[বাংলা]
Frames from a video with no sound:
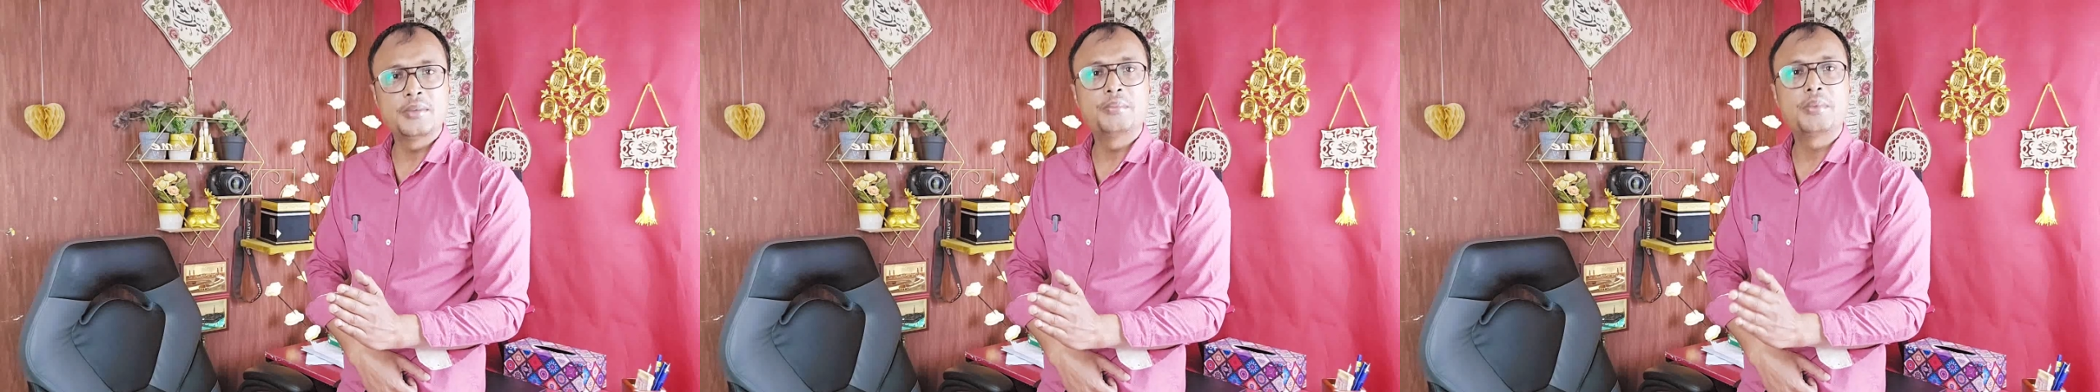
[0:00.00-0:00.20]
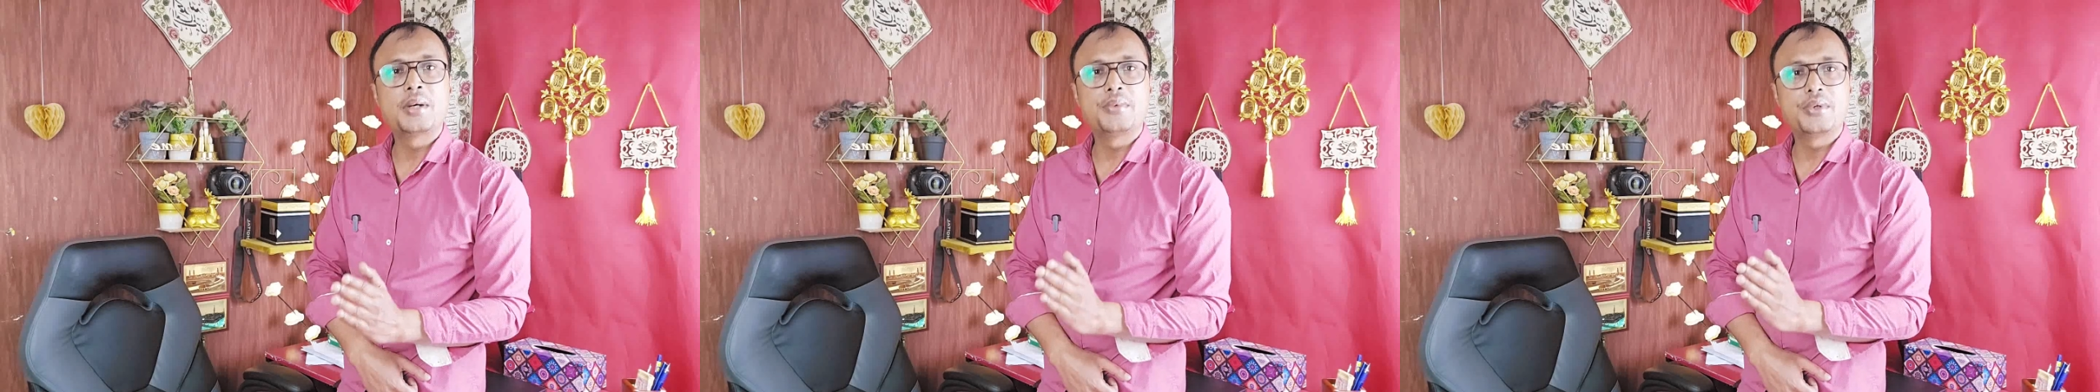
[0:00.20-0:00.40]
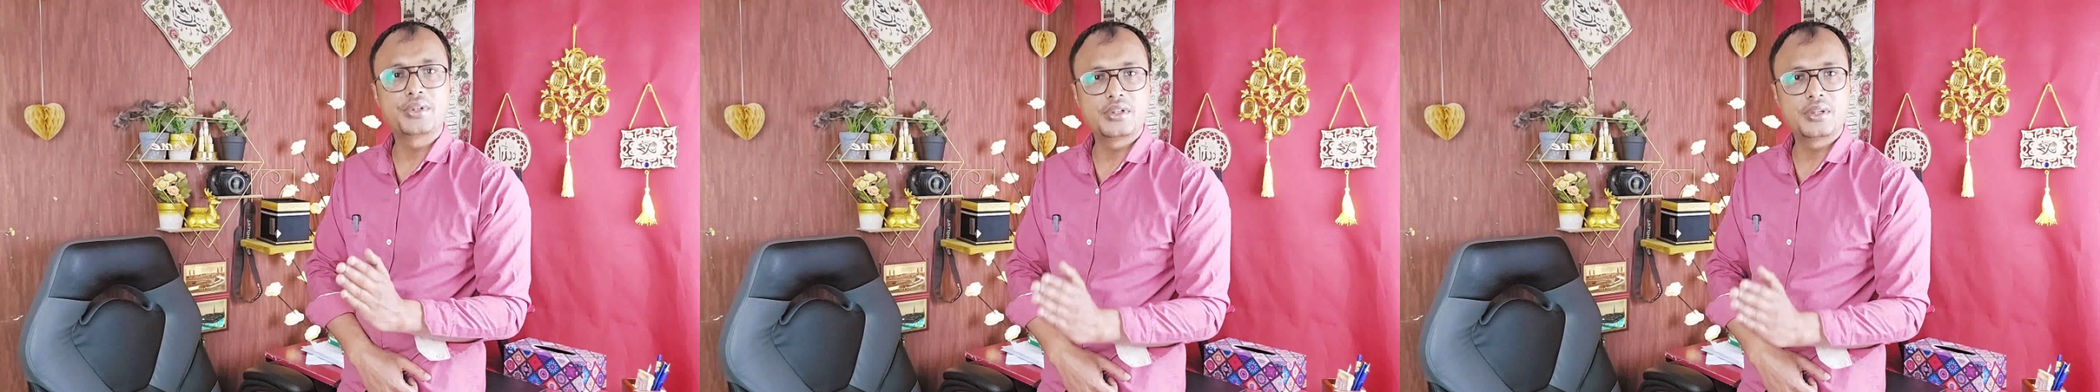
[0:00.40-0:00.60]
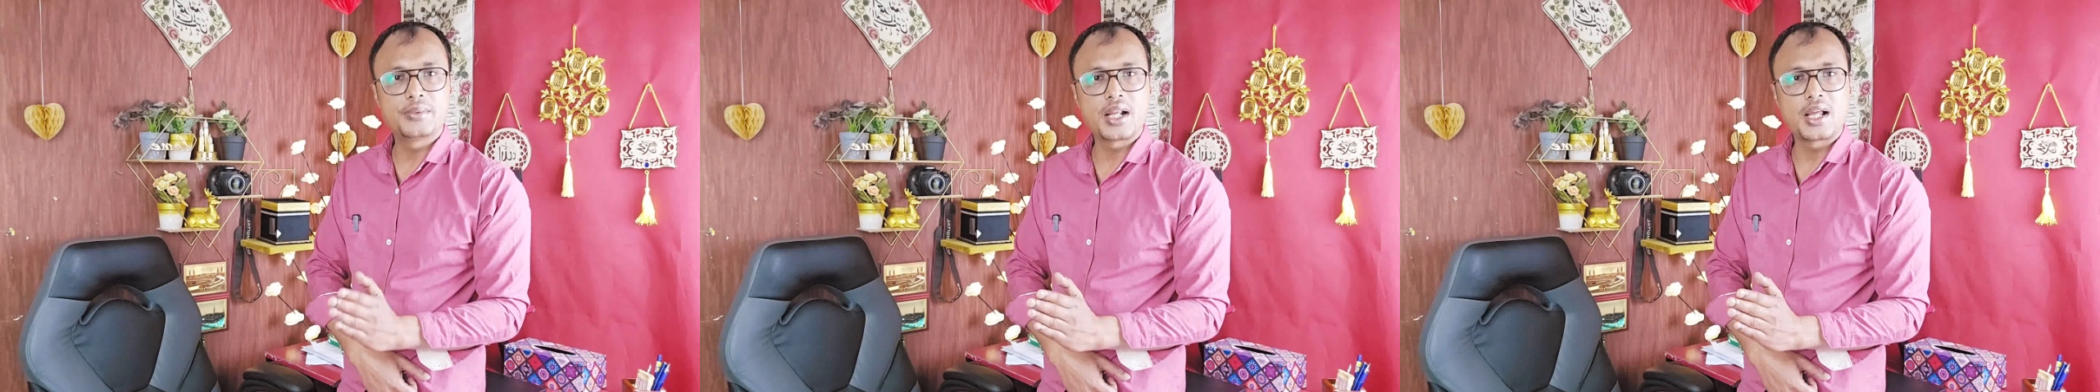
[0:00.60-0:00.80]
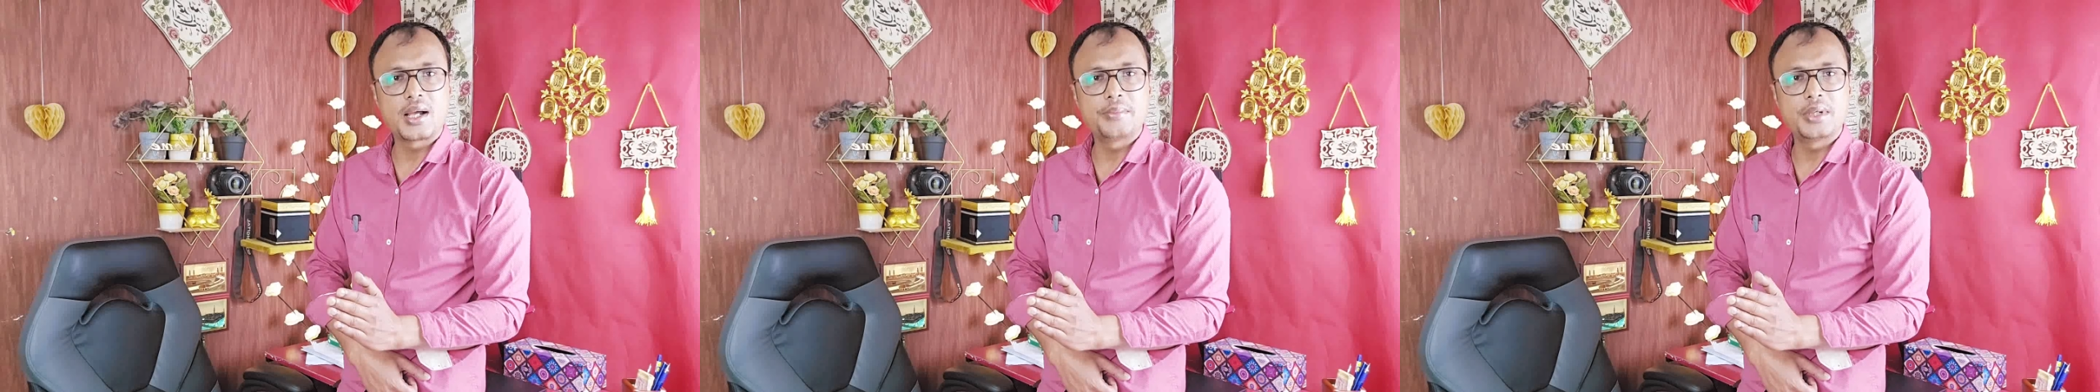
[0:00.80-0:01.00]
বা
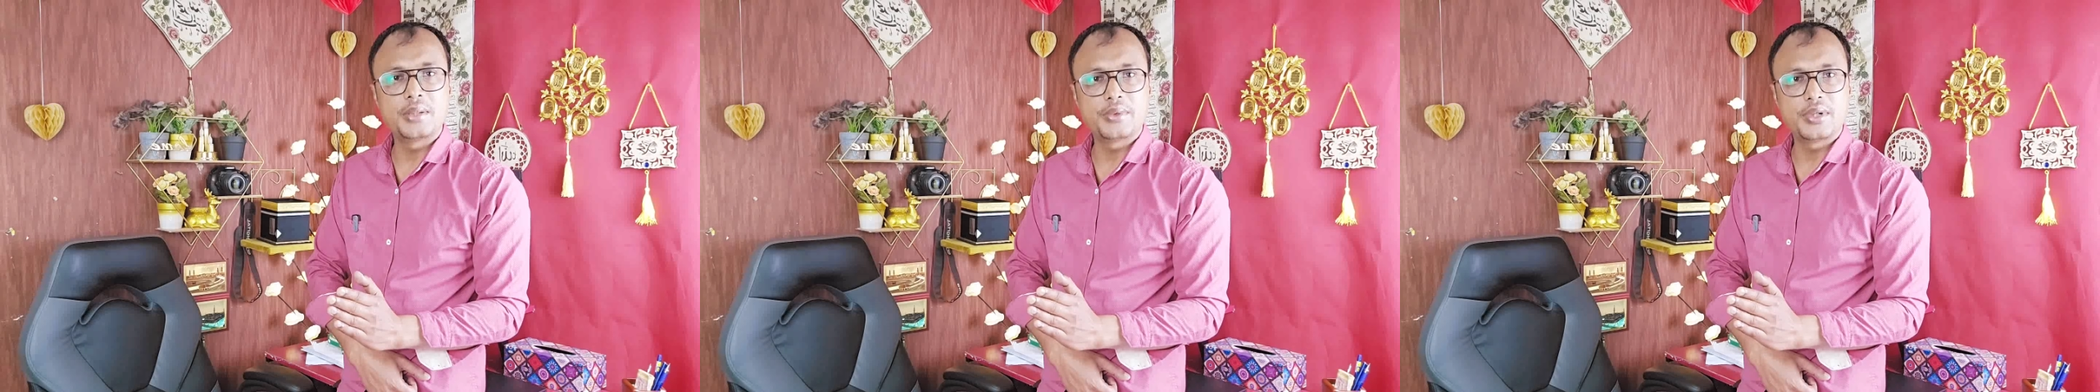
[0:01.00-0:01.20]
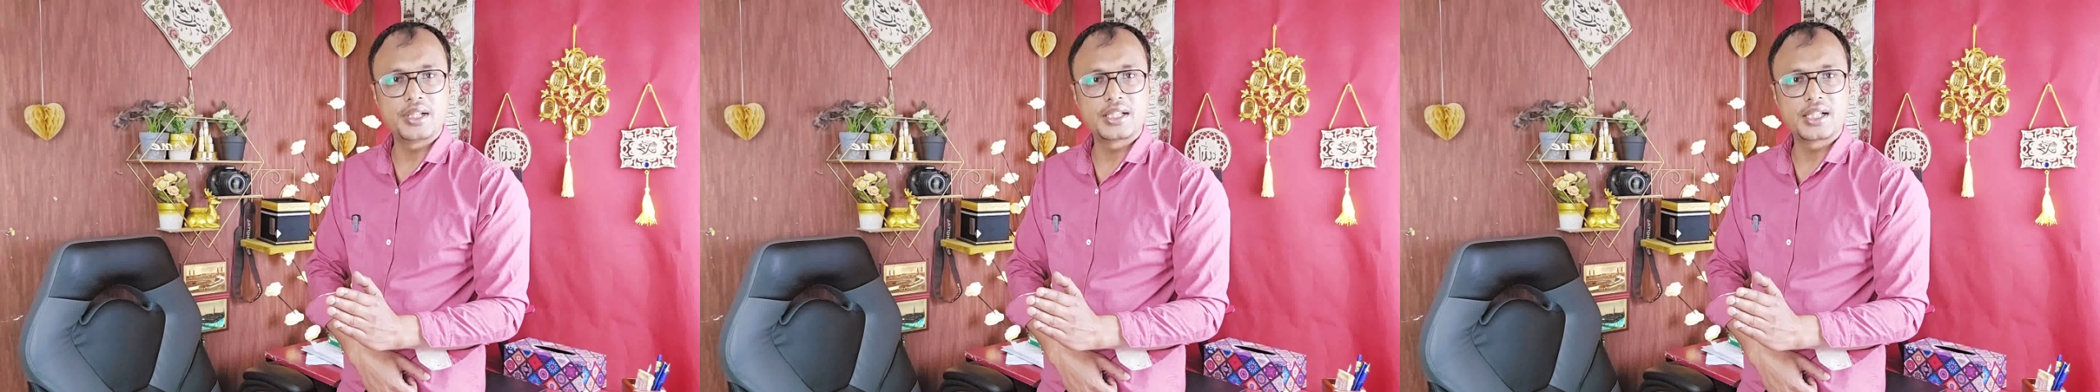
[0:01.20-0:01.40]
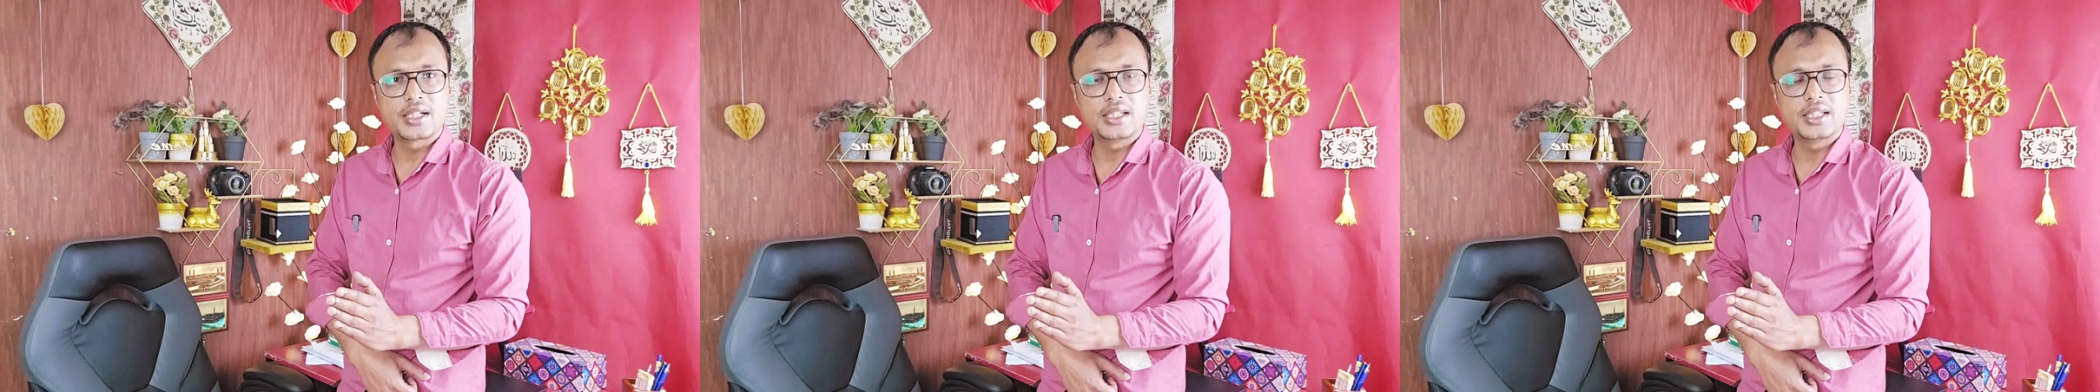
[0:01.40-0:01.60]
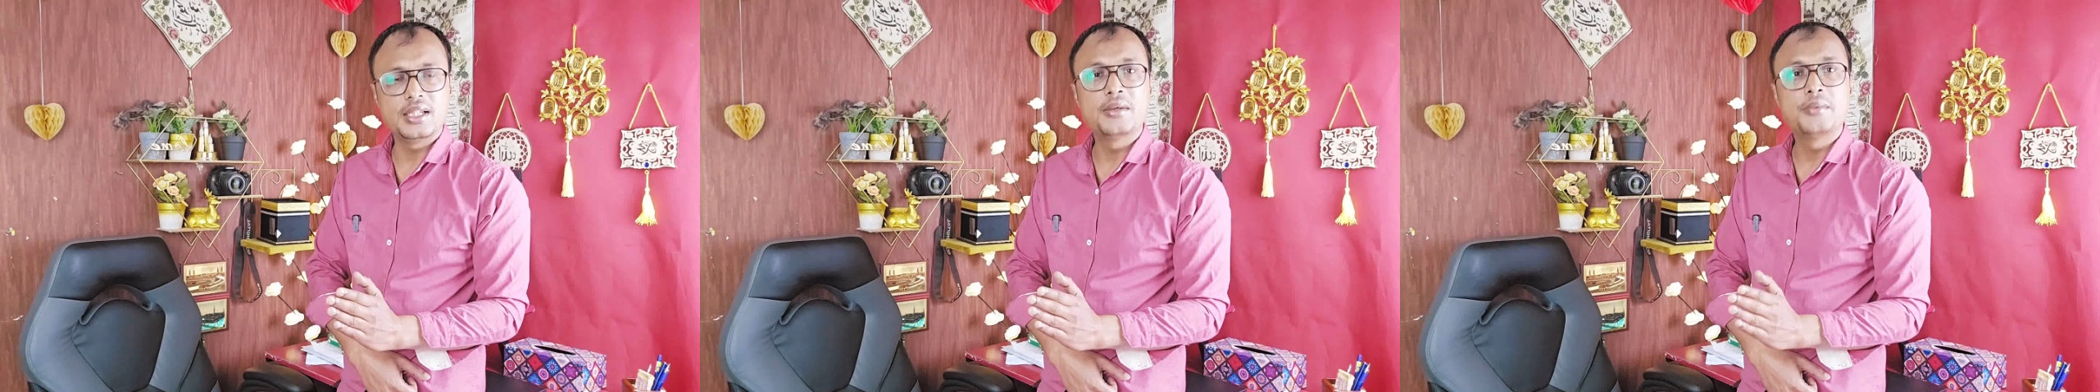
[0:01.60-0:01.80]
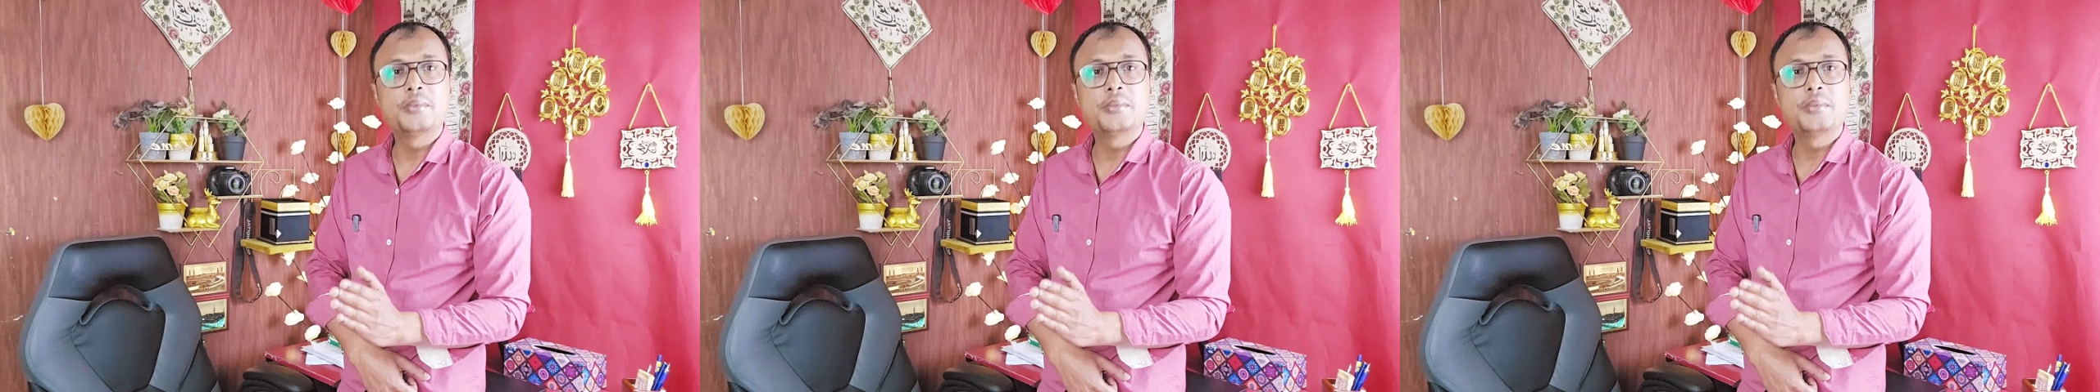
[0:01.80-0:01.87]
মুক্তবালা আমেল বলে থাকি